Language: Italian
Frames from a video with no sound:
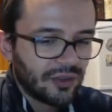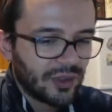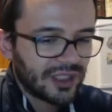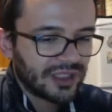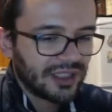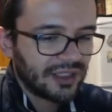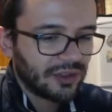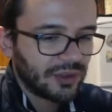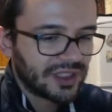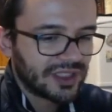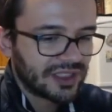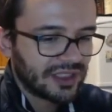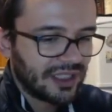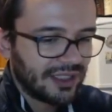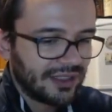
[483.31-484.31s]
Guardate
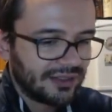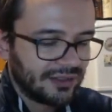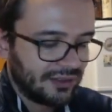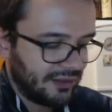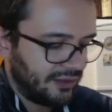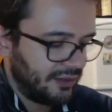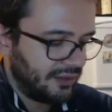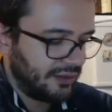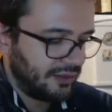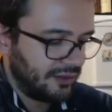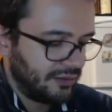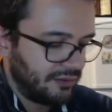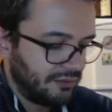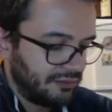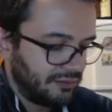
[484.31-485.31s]
questa
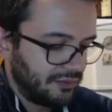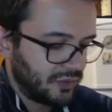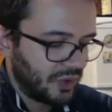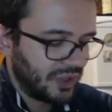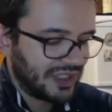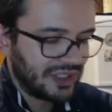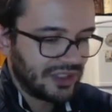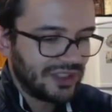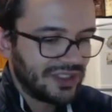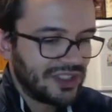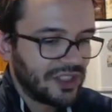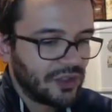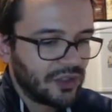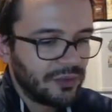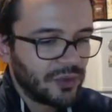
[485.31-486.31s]
questo
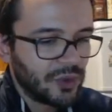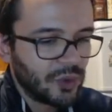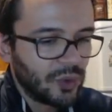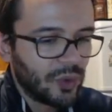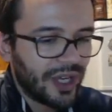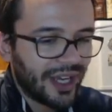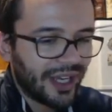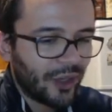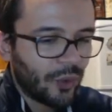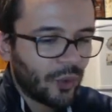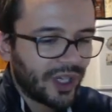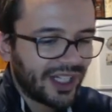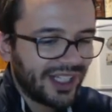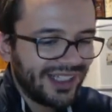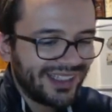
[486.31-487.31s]
disegno di Mewtwo e
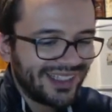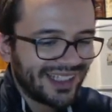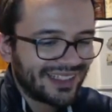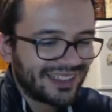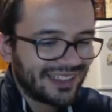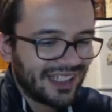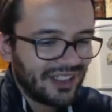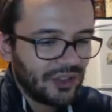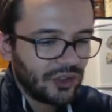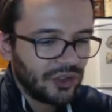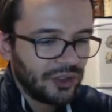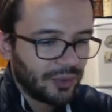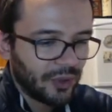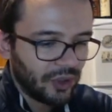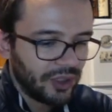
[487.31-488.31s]
il dettaglio
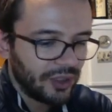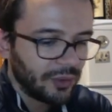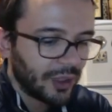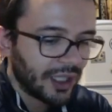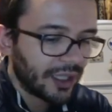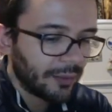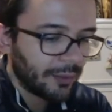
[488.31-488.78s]
di Poliwag,